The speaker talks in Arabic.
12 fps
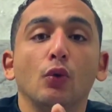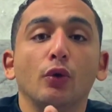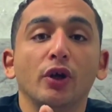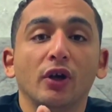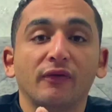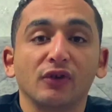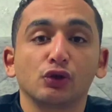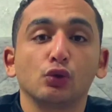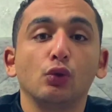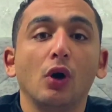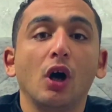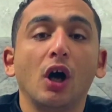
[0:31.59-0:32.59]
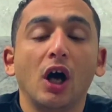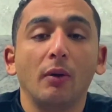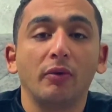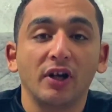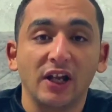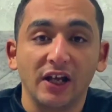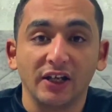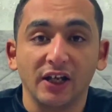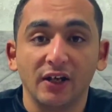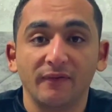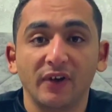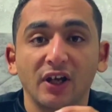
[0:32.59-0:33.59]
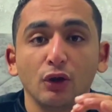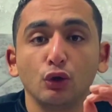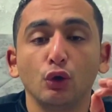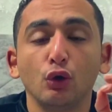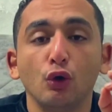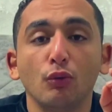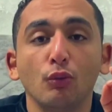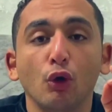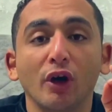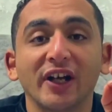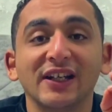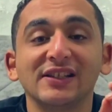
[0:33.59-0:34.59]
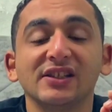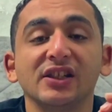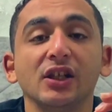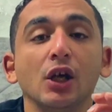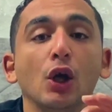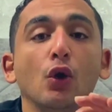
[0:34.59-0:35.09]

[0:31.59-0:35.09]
ويحفظوها عبر الاجيال فكان دورهم معجزي